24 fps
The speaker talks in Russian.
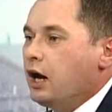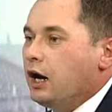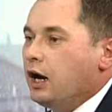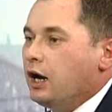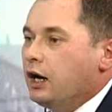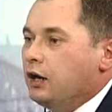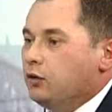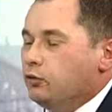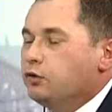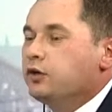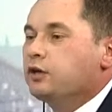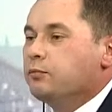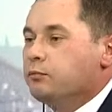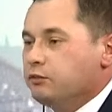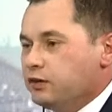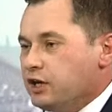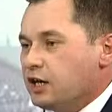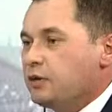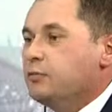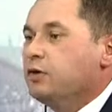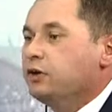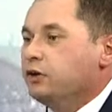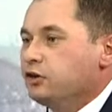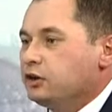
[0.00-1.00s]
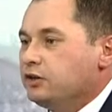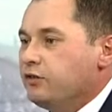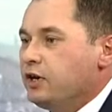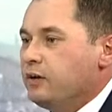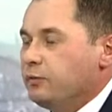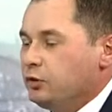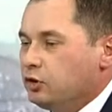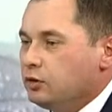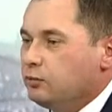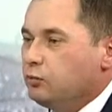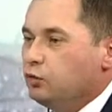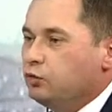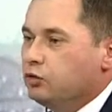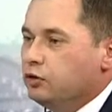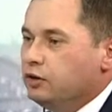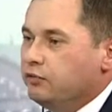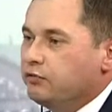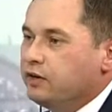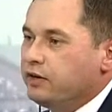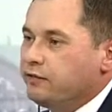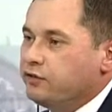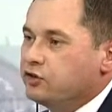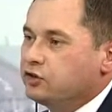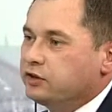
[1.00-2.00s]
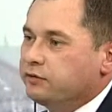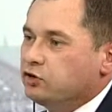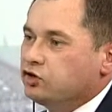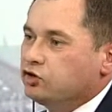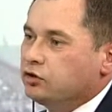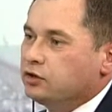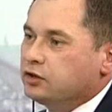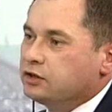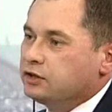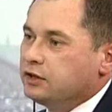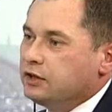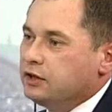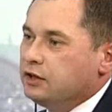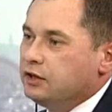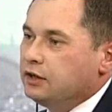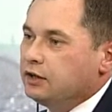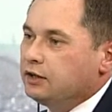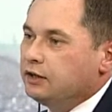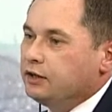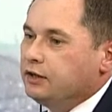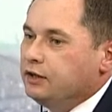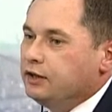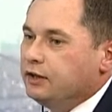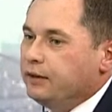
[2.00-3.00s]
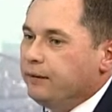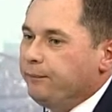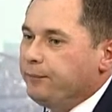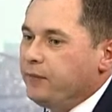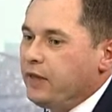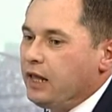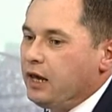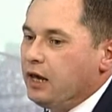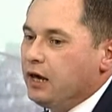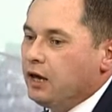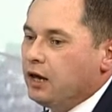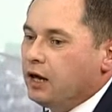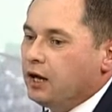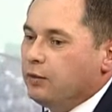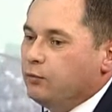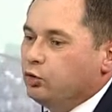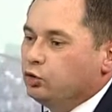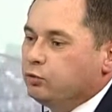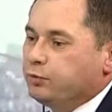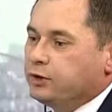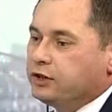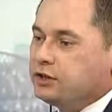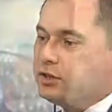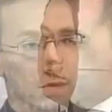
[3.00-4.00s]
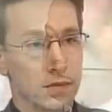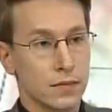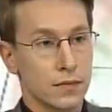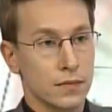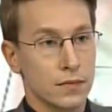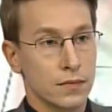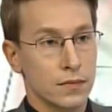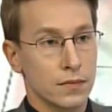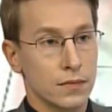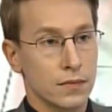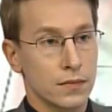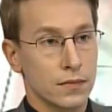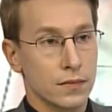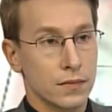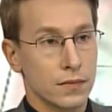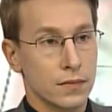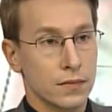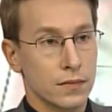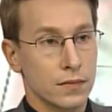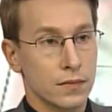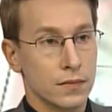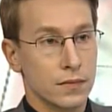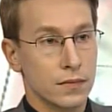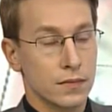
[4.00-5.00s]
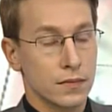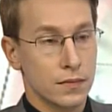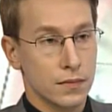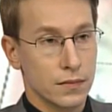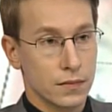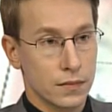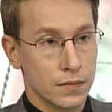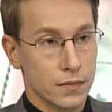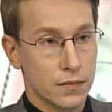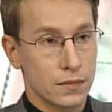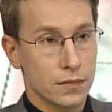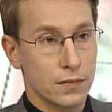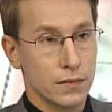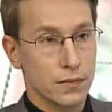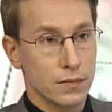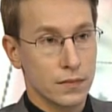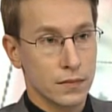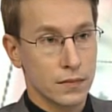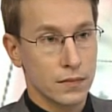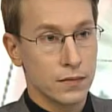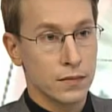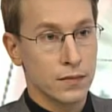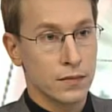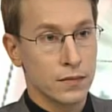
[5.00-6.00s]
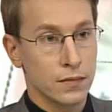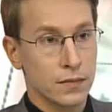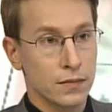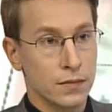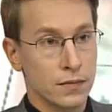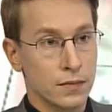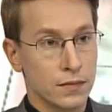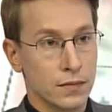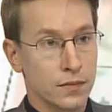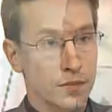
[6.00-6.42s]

а, ну, так, так мы их называем, это будет два выставочных зала, где а, будут представлены товары для маломобильных граждан. То есть мы